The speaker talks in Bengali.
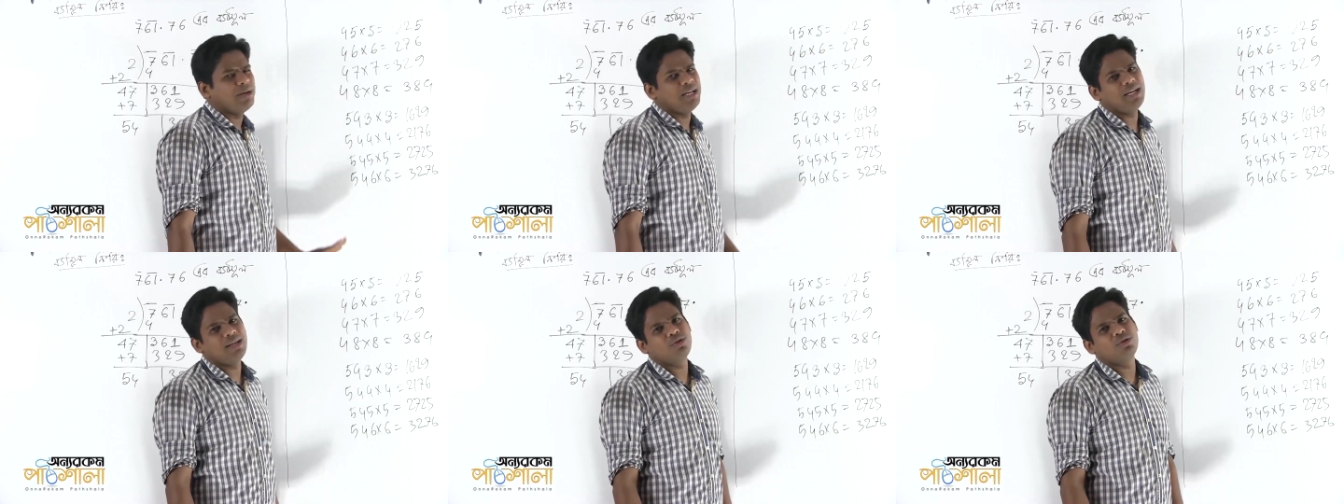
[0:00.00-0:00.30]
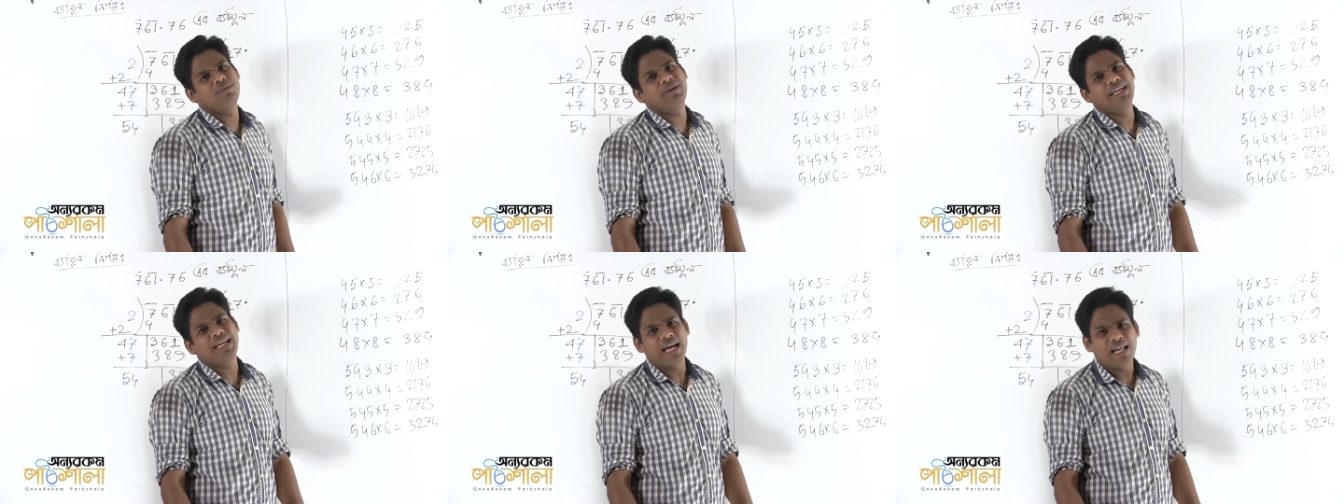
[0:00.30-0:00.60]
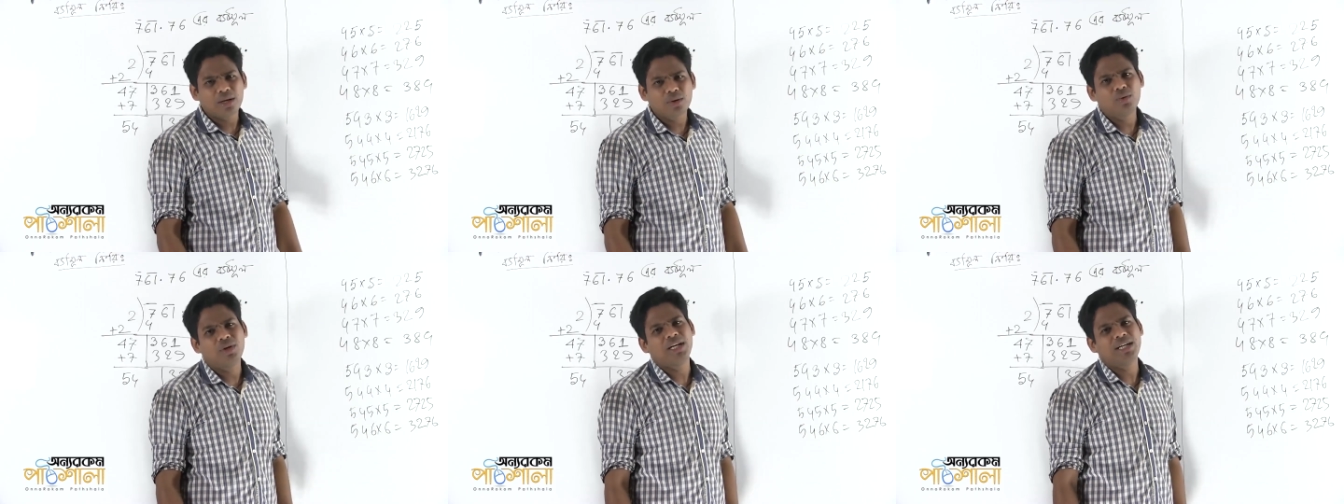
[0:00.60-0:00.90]
ভাইয়া তুমি
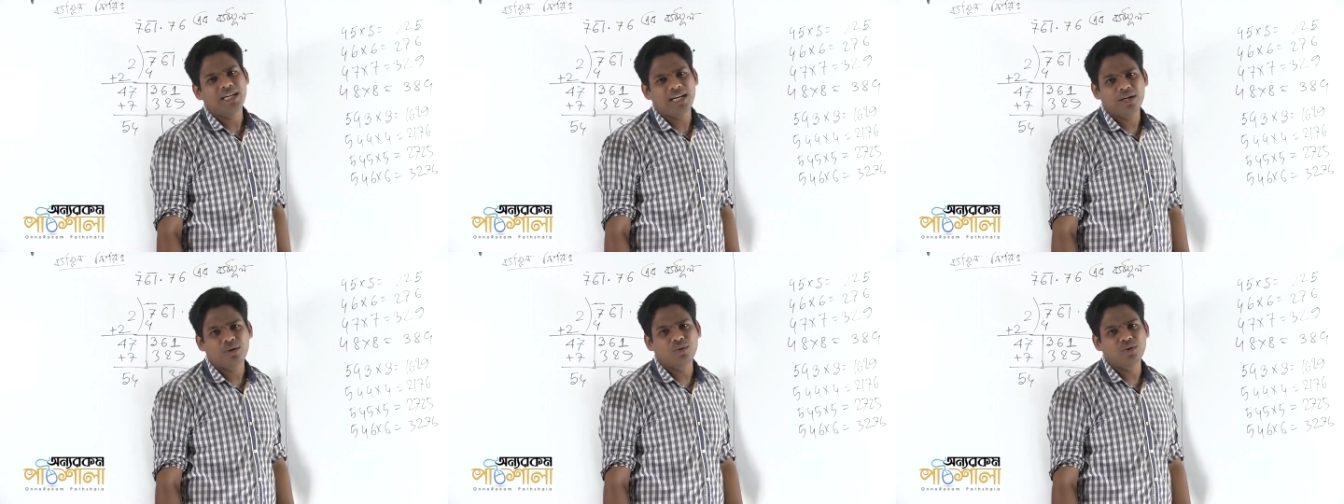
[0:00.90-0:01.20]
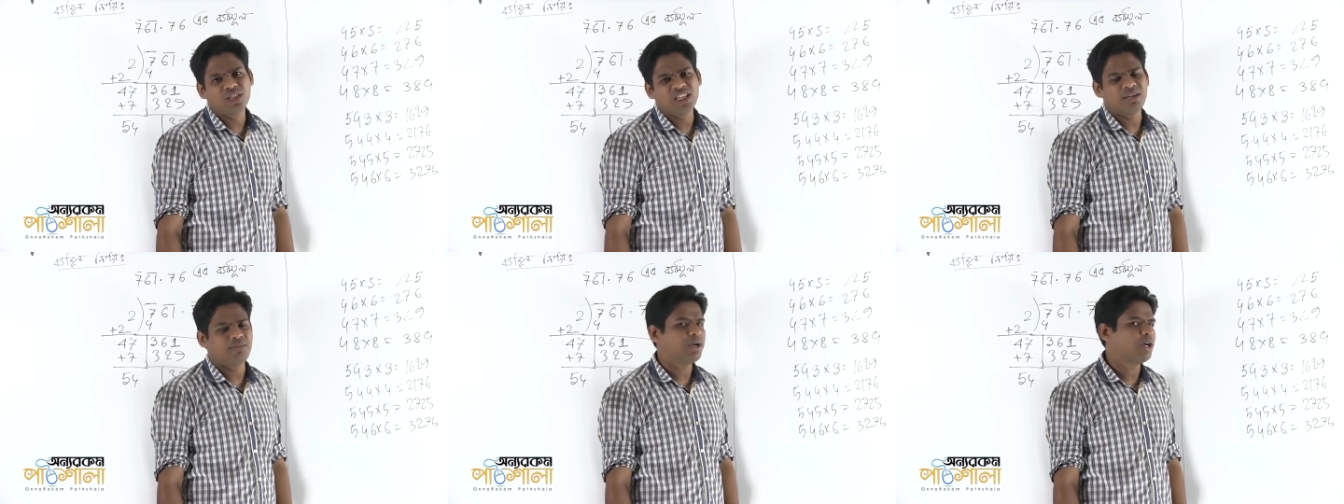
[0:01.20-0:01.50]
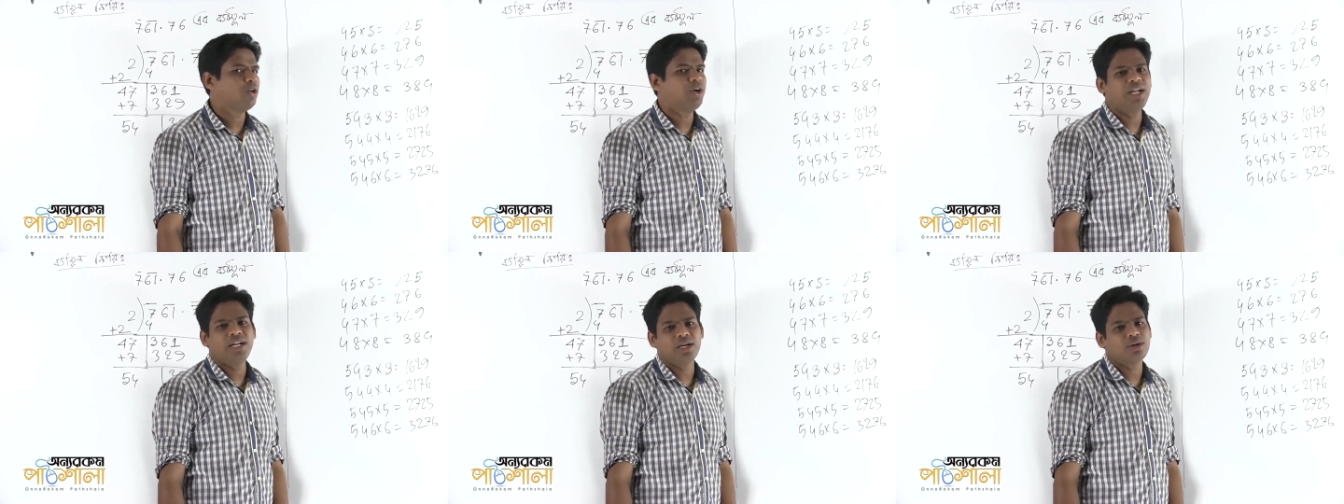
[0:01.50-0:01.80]
ক্যালকুলেটারে করতে
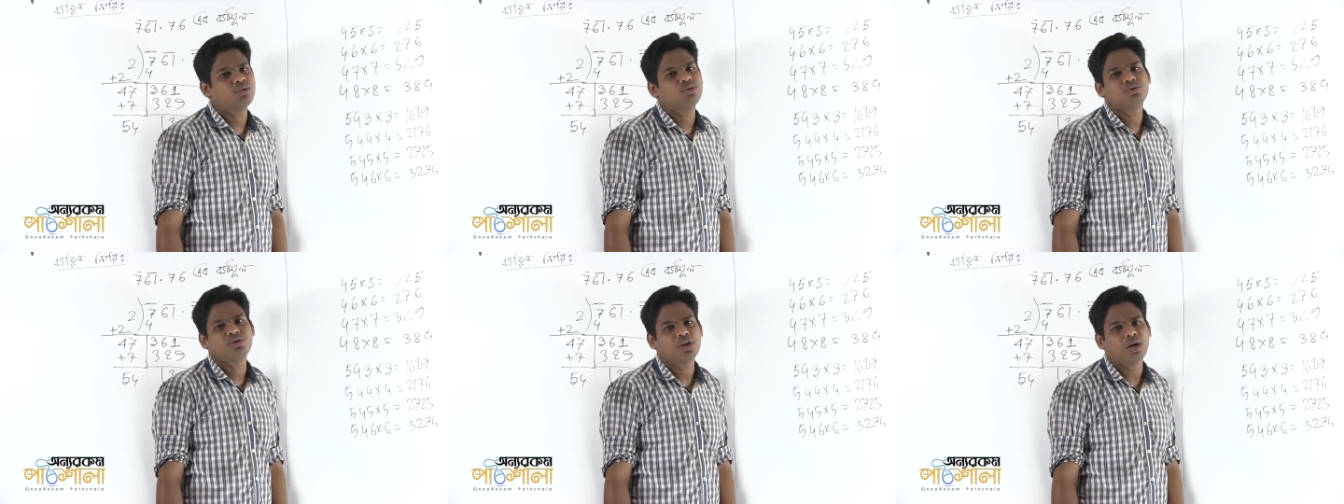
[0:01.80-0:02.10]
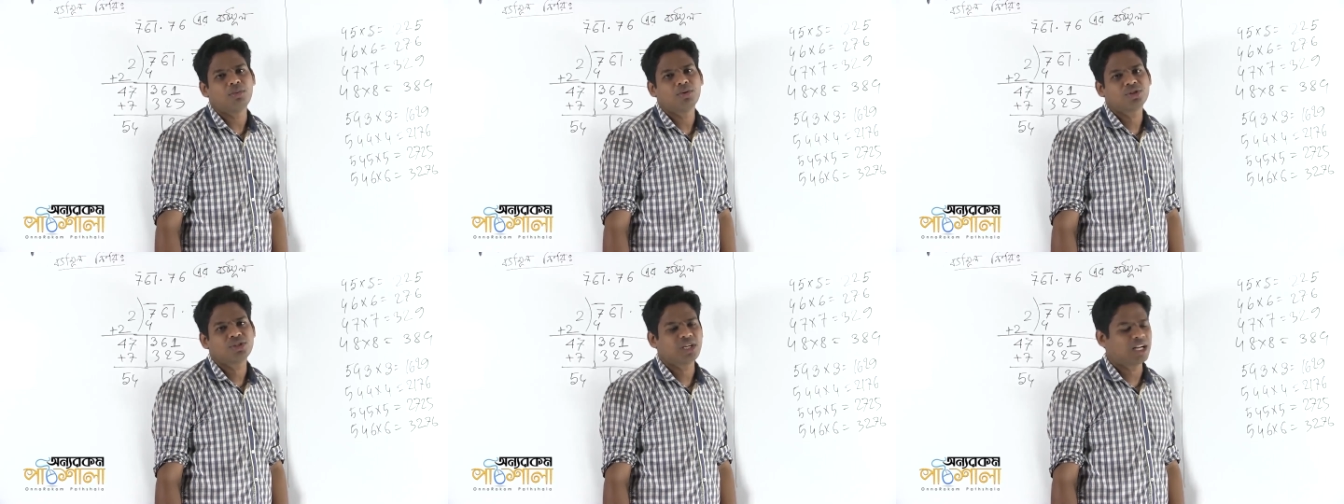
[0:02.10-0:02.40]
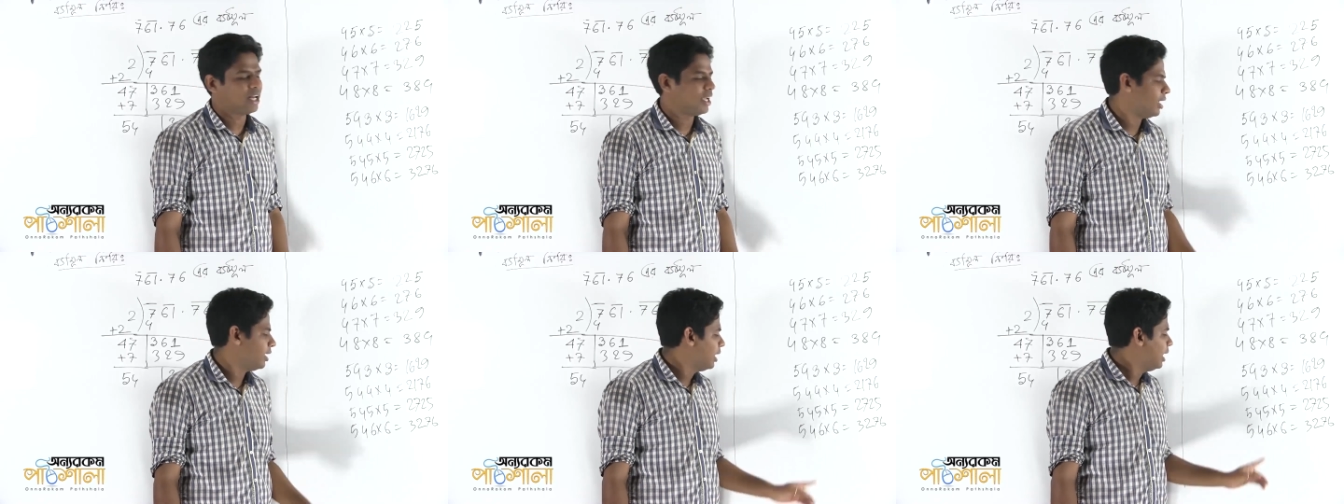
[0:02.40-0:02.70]
পারো এটা কোনো
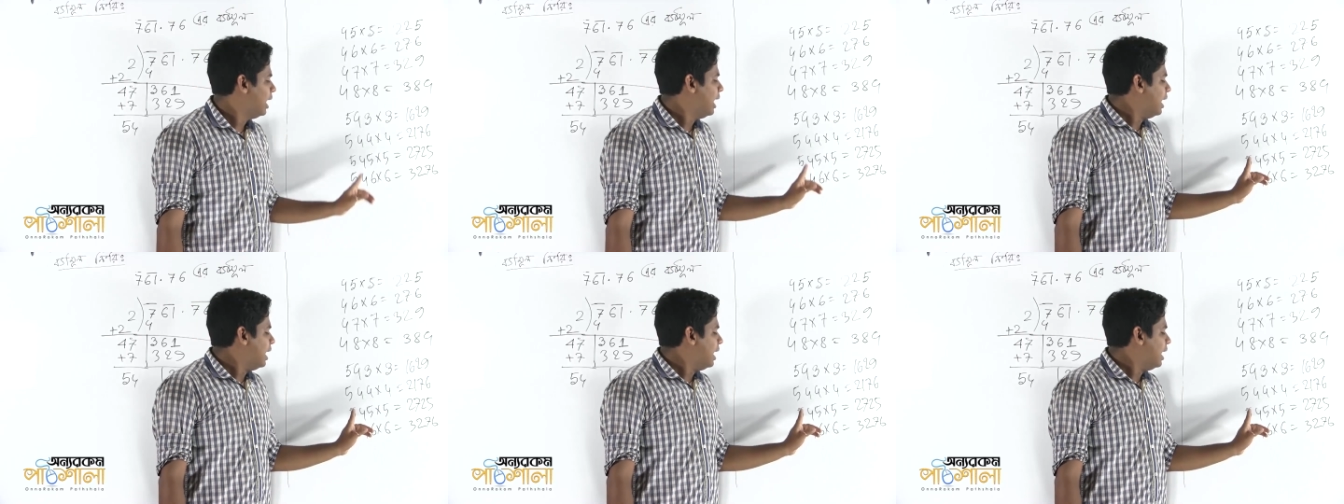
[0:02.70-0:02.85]
সমস্যা নেই